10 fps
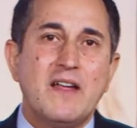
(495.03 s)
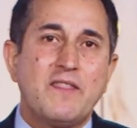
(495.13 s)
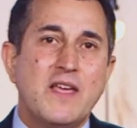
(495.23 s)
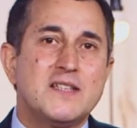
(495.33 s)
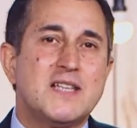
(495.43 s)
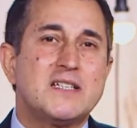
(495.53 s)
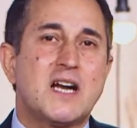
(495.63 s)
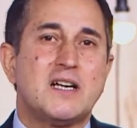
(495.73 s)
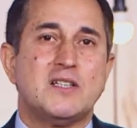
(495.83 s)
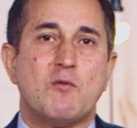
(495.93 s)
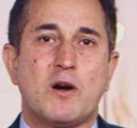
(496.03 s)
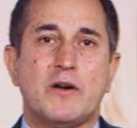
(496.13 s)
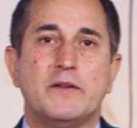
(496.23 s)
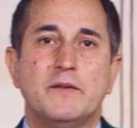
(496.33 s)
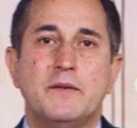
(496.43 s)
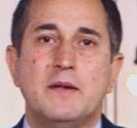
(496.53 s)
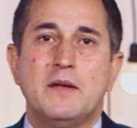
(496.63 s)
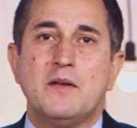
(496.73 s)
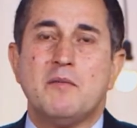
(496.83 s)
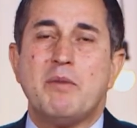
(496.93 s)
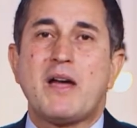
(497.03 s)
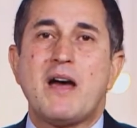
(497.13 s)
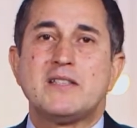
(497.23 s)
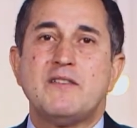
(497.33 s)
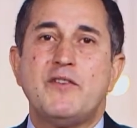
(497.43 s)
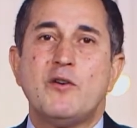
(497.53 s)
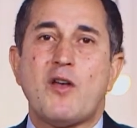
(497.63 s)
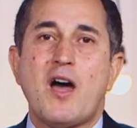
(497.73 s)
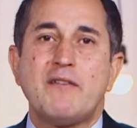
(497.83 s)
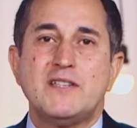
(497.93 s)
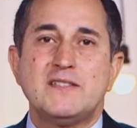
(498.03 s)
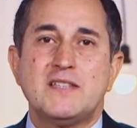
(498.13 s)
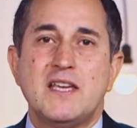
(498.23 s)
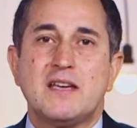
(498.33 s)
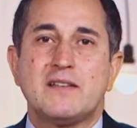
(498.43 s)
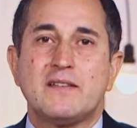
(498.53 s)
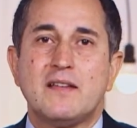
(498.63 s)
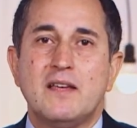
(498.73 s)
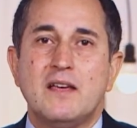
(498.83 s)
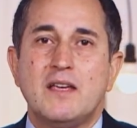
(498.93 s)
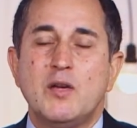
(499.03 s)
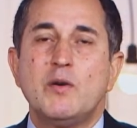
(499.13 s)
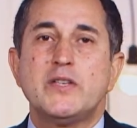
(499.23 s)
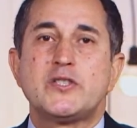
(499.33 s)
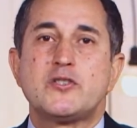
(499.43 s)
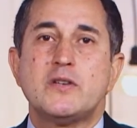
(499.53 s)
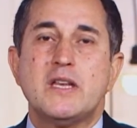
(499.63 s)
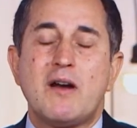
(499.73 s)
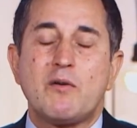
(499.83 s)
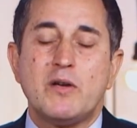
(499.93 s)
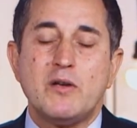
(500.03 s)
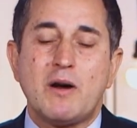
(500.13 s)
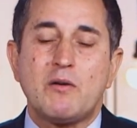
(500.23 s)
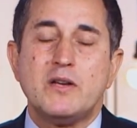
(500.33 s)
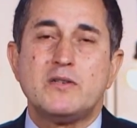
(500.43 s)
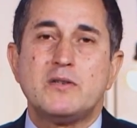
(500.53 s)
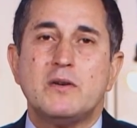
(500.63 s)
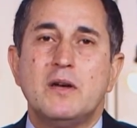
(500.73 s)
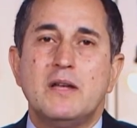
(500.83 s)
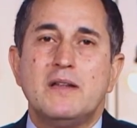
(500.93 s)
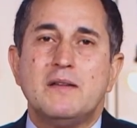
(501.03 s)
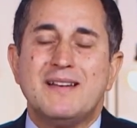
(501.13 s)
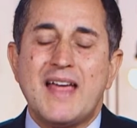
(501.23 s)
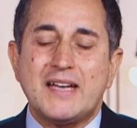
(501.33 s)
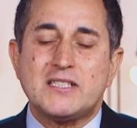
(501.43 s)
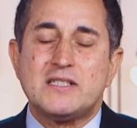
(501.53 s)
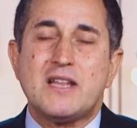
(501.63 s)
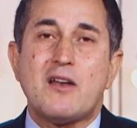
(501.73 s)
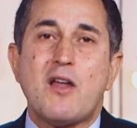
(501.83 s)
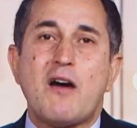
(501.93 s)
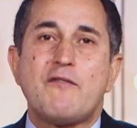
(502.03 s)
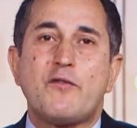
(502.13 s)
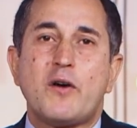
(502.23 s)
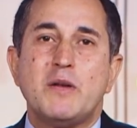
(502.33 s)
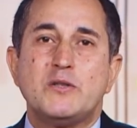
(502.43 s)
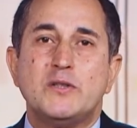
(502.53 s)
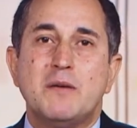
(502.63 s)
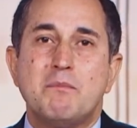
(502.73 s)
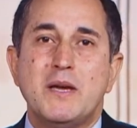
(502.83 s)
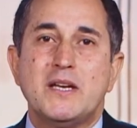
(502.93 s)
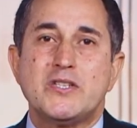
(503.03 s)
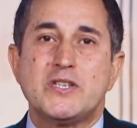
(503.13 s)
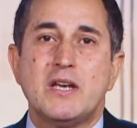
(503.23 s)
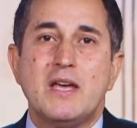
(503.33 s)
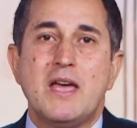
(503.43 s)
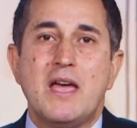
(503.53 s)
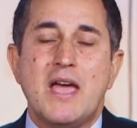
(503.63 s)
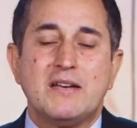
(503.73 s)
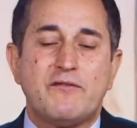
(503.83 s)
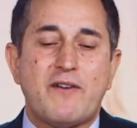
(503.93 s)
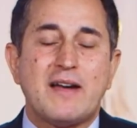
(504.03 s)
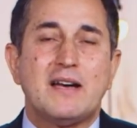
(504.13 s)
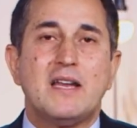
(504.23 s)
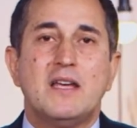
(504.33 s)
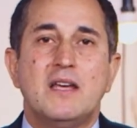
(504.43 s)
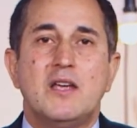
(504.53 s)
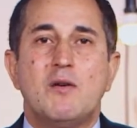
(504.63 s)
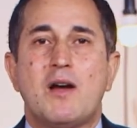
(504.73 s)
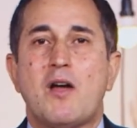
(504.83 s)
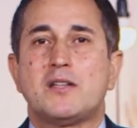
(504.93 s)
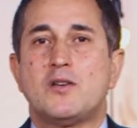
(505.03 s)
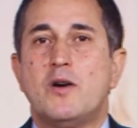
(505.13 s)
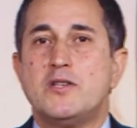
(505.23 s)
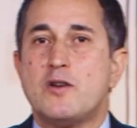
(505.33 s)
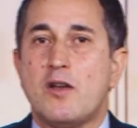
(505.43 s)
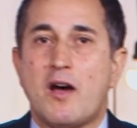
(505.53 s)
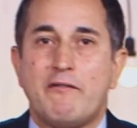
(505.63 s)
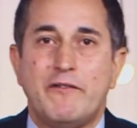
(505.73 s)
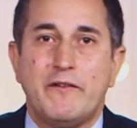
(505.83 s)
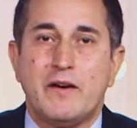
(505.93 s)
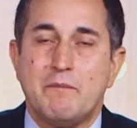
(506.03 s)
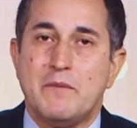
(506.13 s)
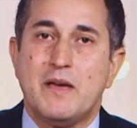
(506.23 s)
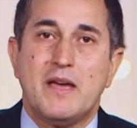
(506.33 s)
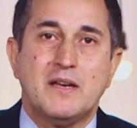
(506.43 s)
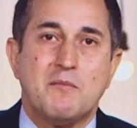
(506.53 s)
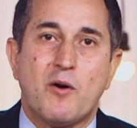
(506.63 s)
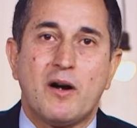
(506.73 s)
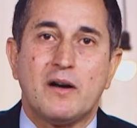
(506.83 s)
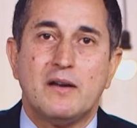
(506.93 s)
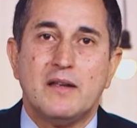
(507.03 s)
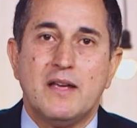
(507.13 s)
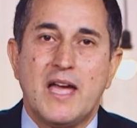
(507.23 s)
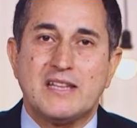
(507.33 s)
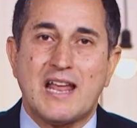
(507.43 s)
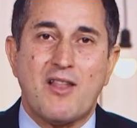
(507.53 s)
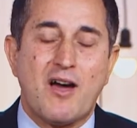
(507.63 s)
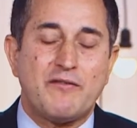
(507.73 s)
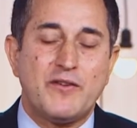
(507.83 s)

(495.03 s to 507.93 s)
Il Signore perciò nella sua misericordia ci dice questa parola, non amare il mondo né le cose che sono nel mondo, perché se ami queste cose farai diminuire il tuo amore per me e alla fine non mi amierai più.